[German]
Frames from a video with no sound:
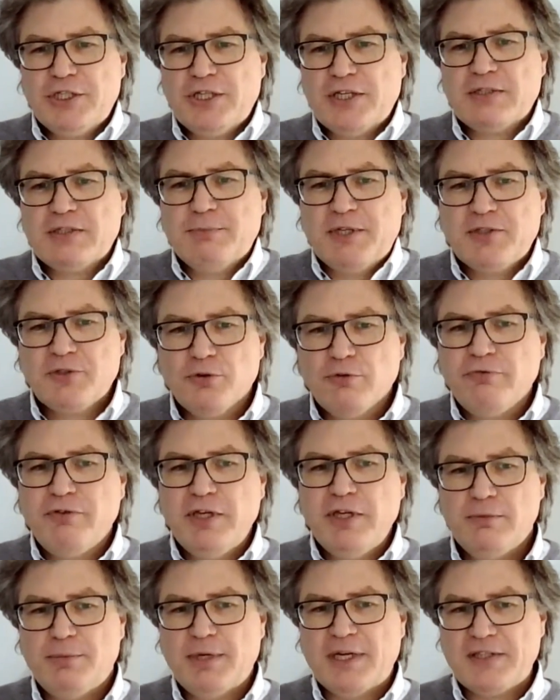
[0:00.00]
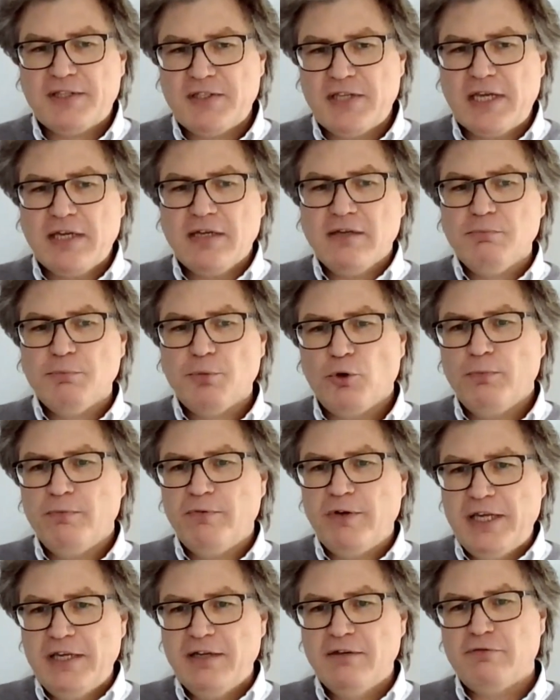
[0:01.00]
dass man so viele Patienten pro
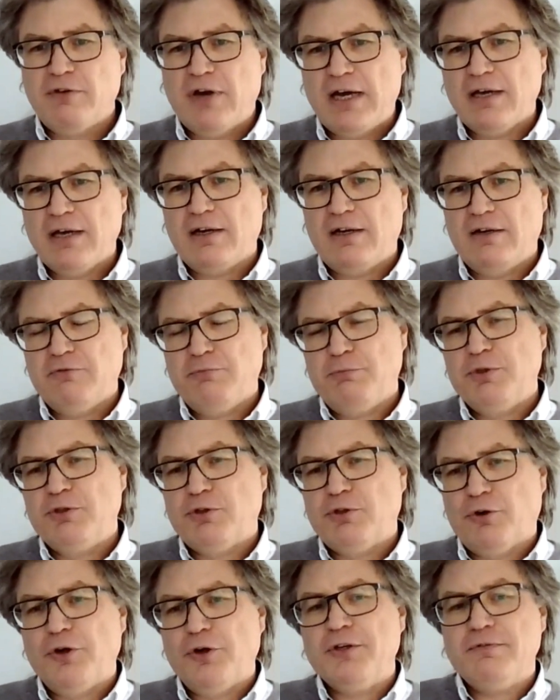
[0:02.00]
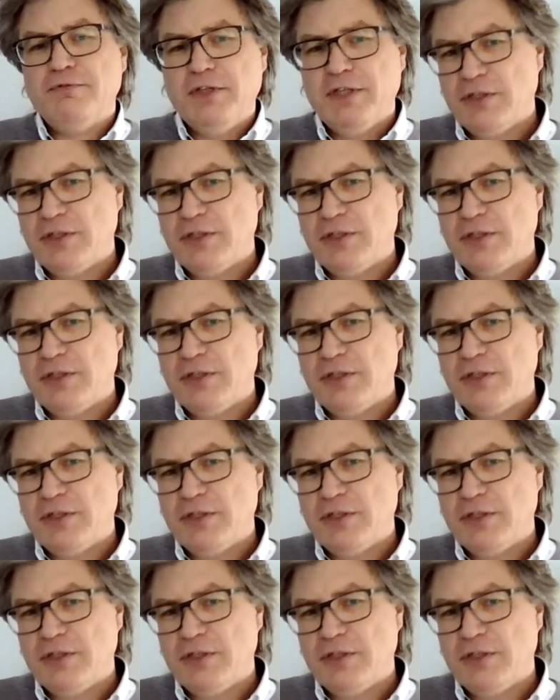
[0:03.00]
Pflegefachkraft betreut wie in